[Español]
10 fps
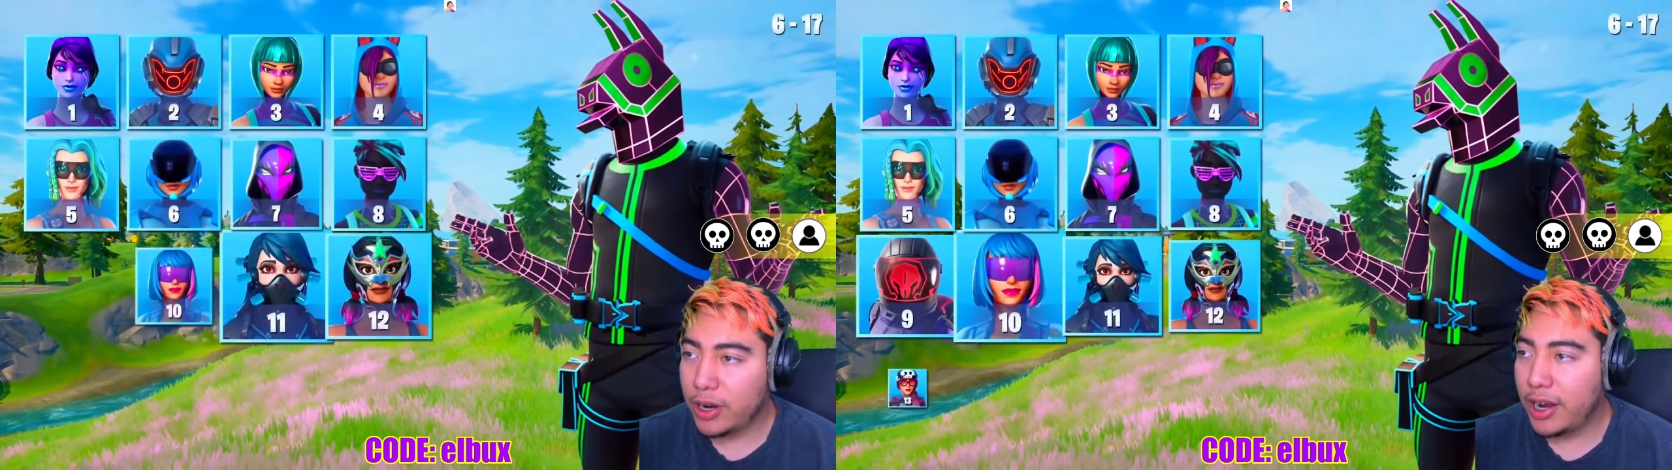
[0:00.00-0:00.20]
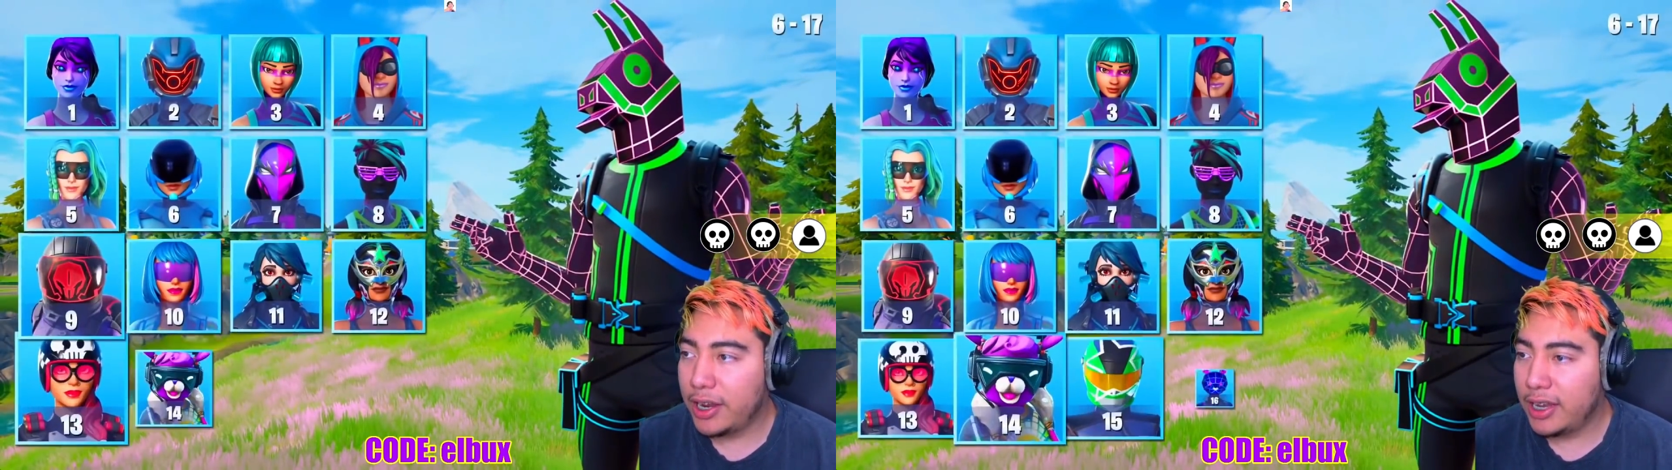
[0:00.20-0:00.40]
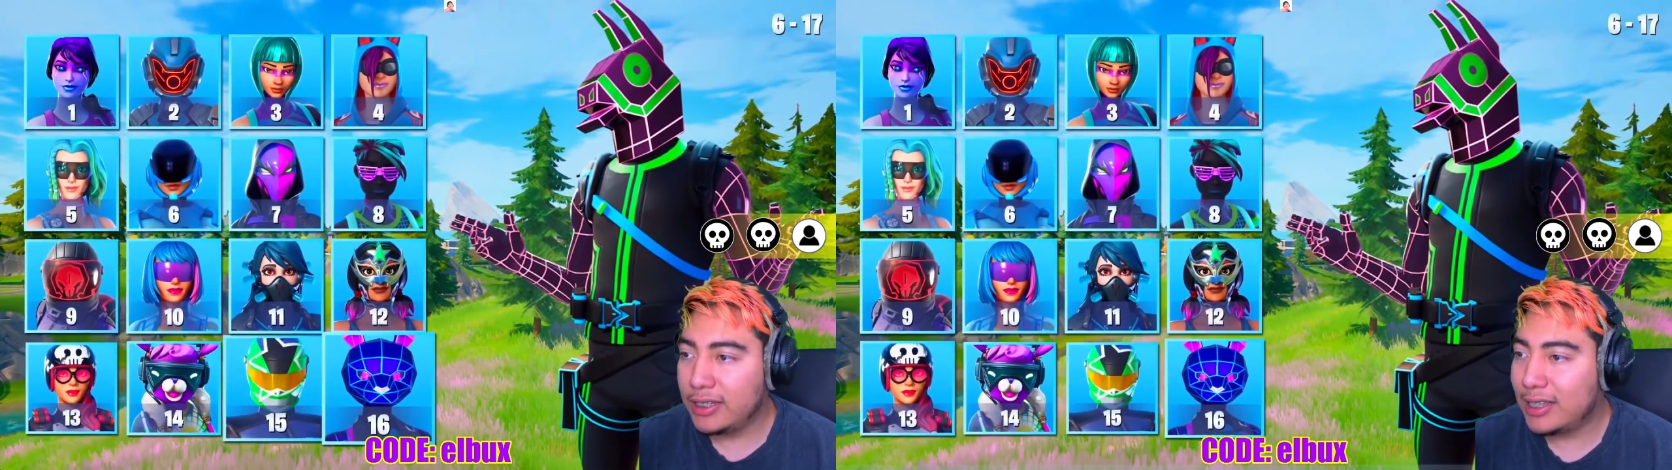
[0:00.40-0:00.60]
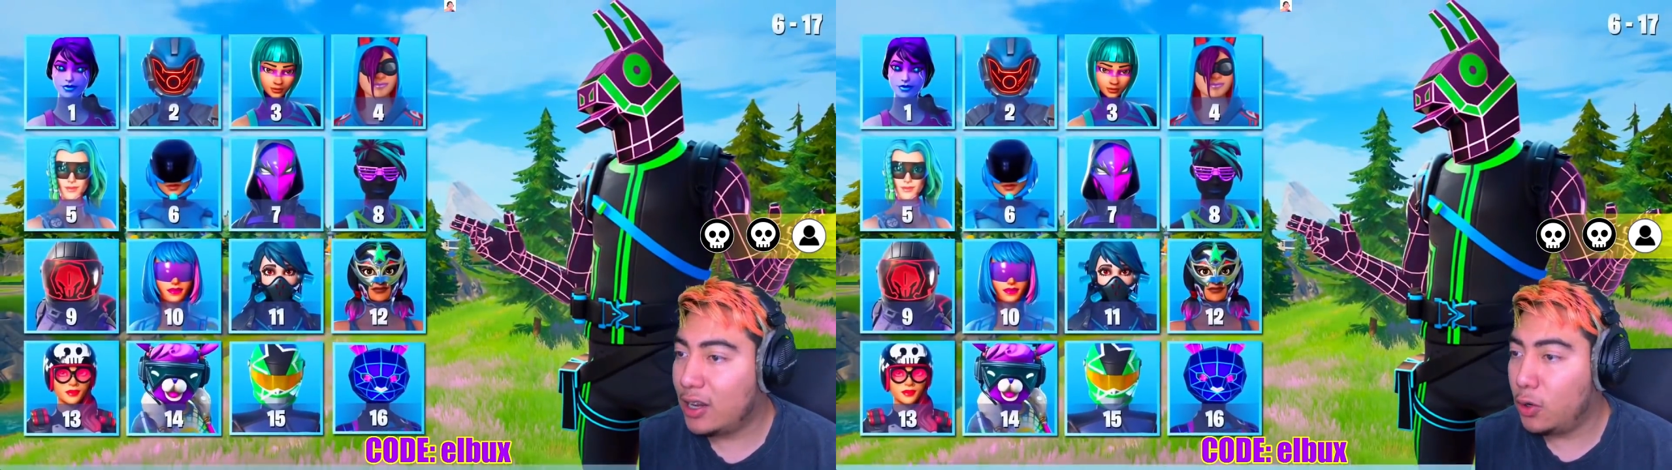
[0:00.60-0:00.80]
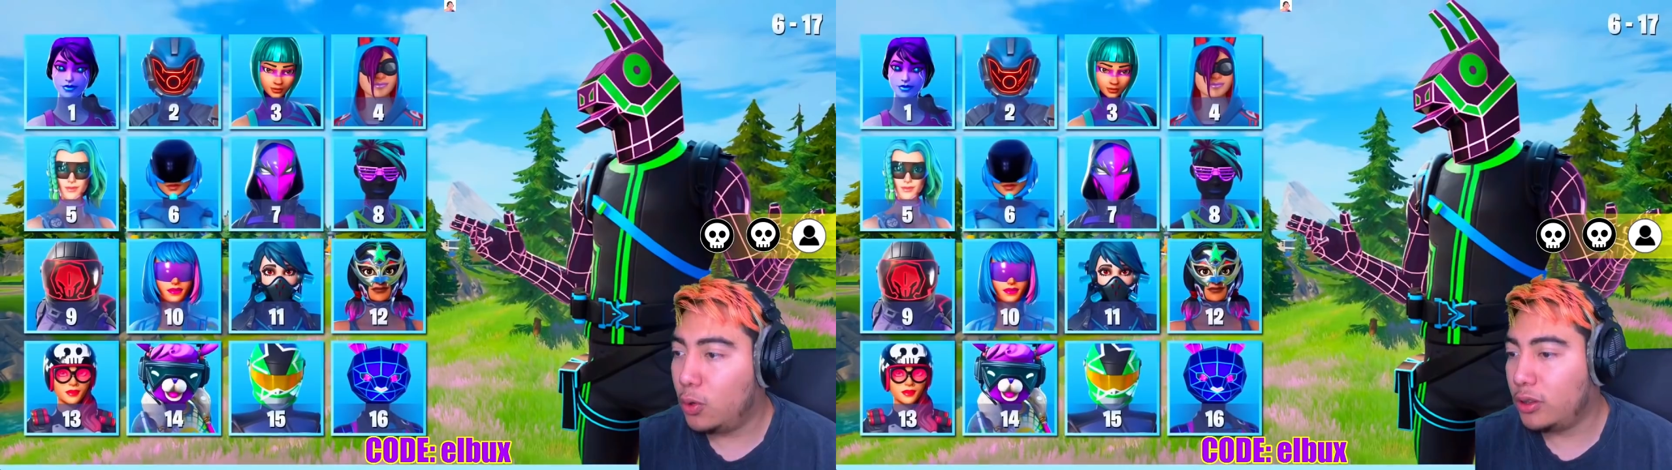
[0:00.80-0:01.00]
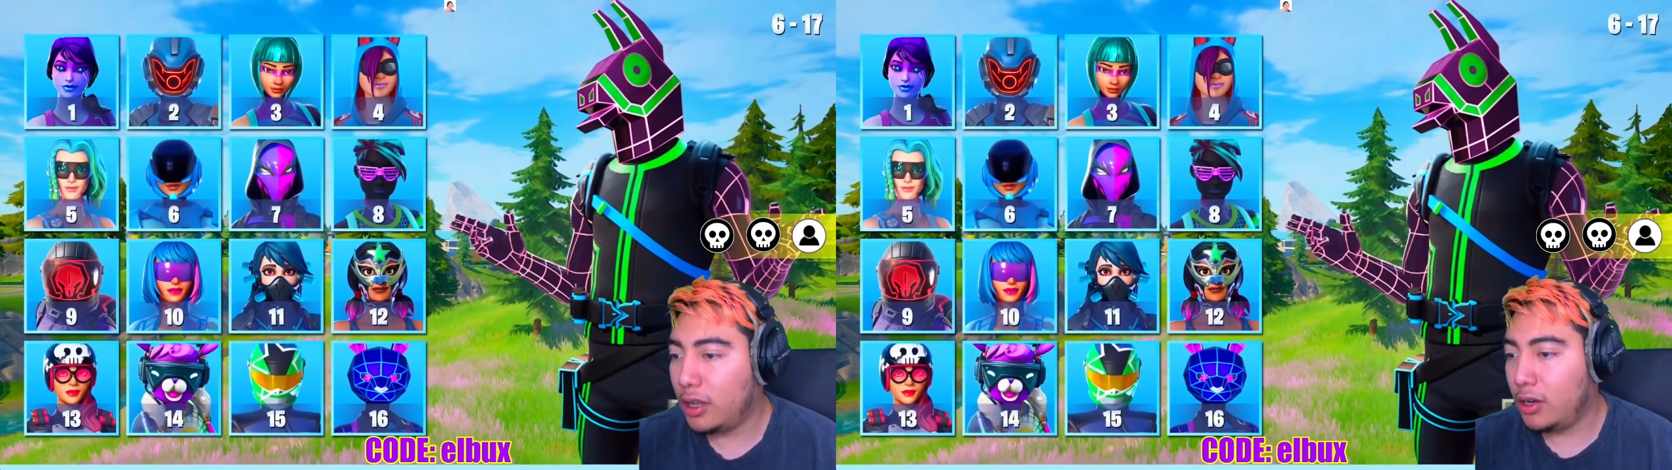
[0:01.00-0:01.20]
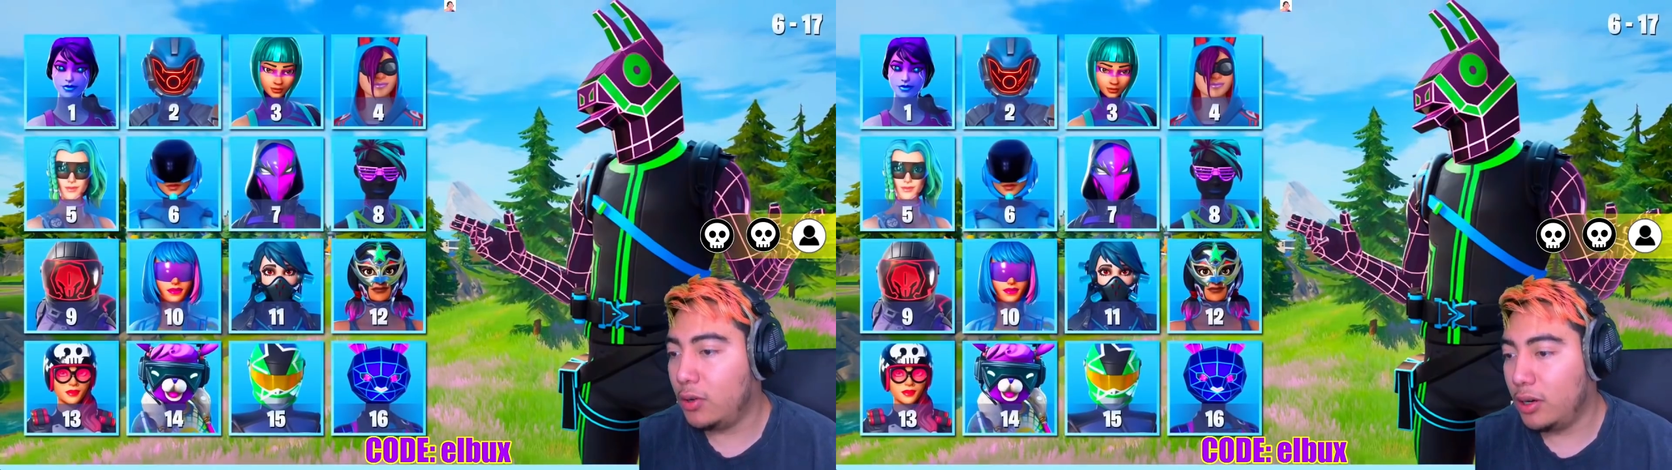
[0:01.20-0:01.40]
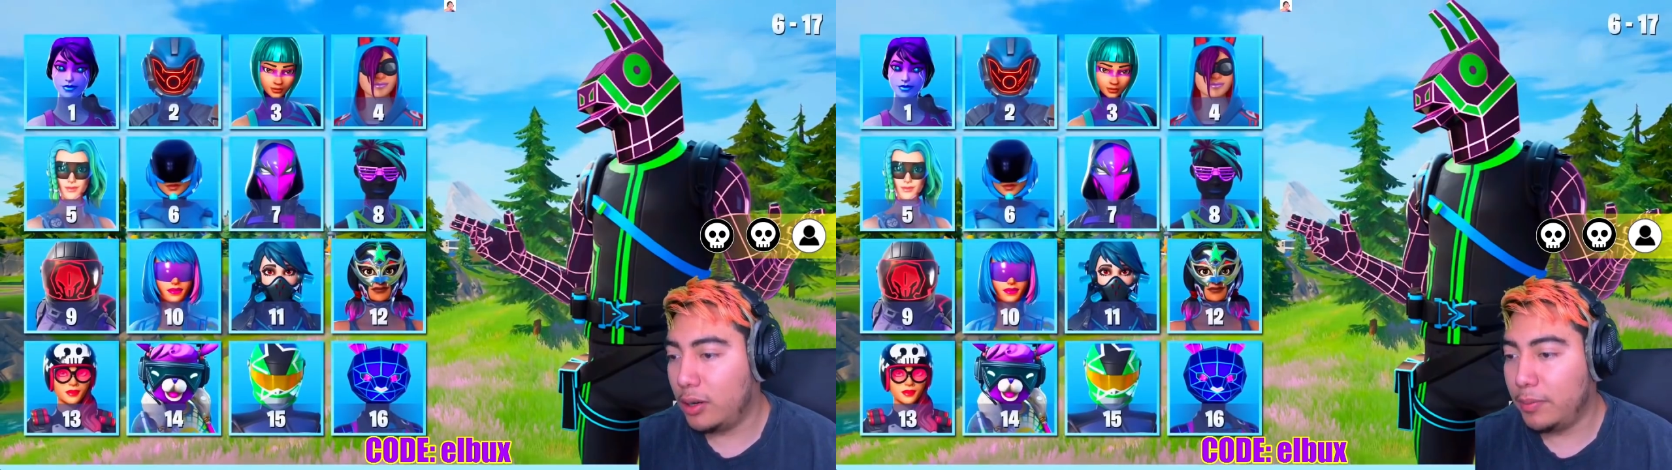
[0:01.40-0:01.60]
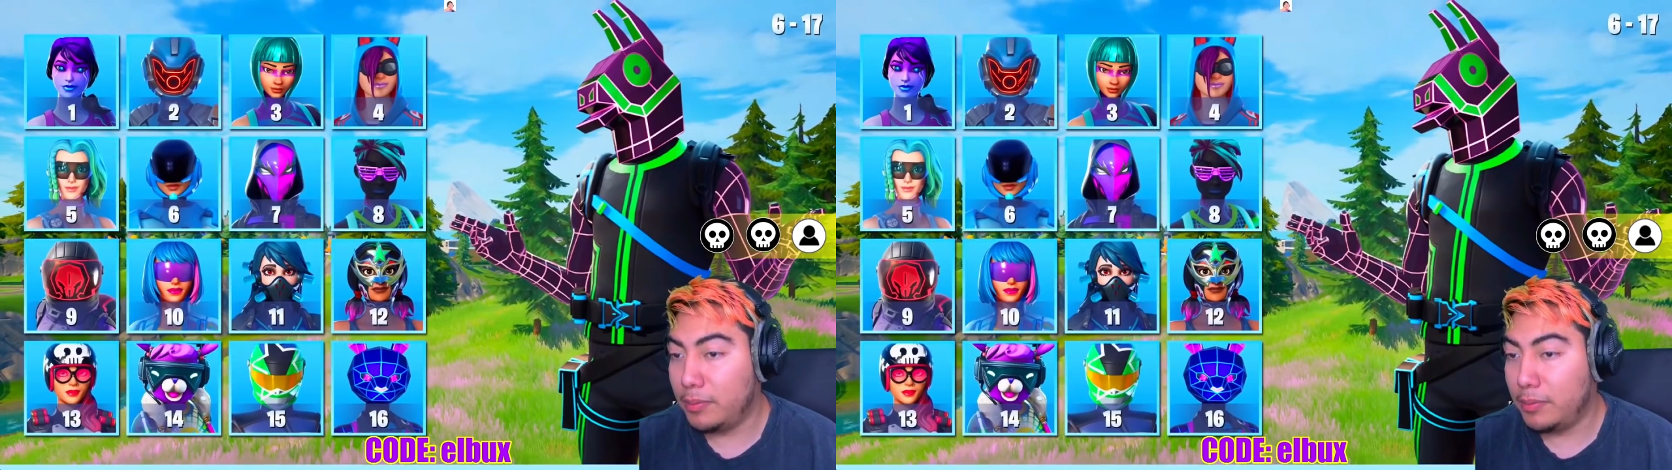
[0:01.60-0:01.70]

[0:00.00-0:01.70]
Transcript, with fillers: esta no tengo ni